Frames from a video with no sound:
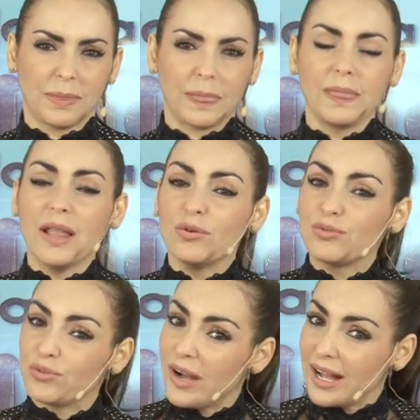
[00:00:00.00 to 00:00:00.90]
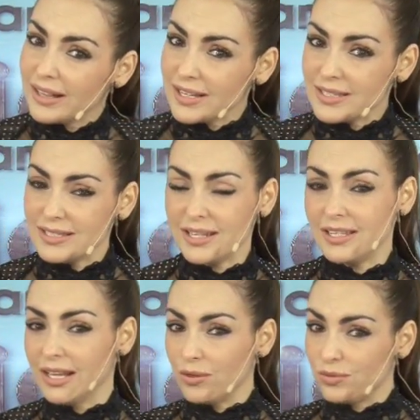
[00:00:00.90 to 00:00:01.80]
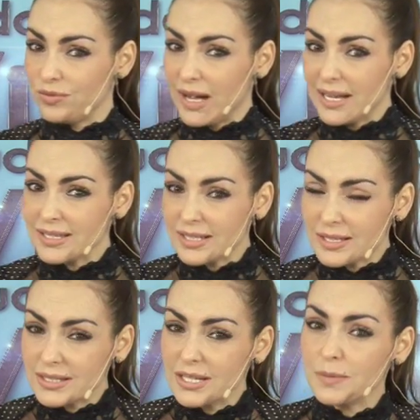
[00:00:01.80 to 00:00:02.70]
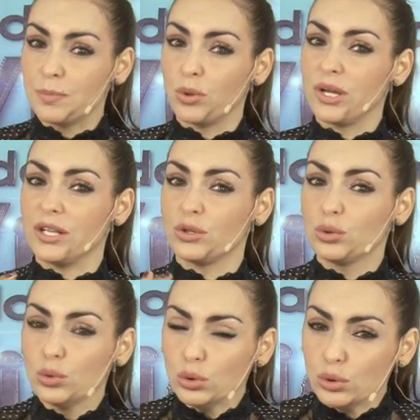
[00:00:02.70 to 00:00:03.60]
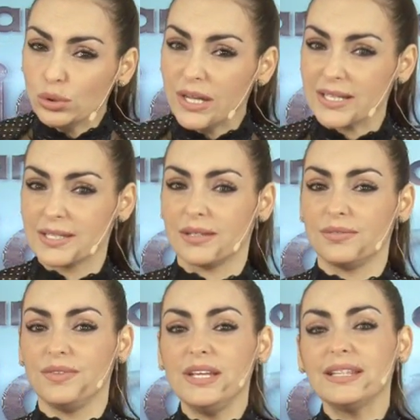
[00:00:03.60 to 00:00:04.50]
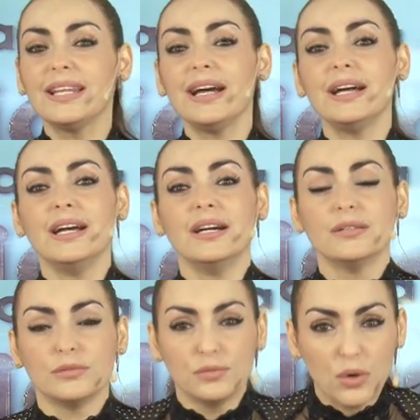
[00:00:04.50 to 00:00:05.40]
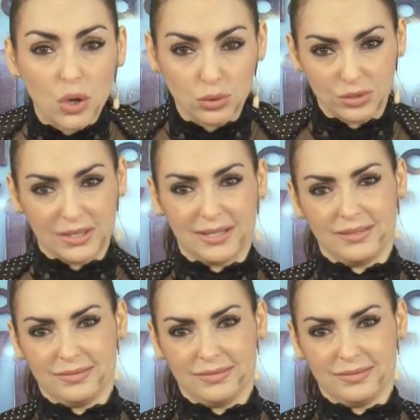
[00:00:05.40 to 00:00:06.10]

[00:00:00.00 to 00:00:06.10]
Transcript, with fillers: Não fala assim, não faça assim, porque tudo nessa vida volta.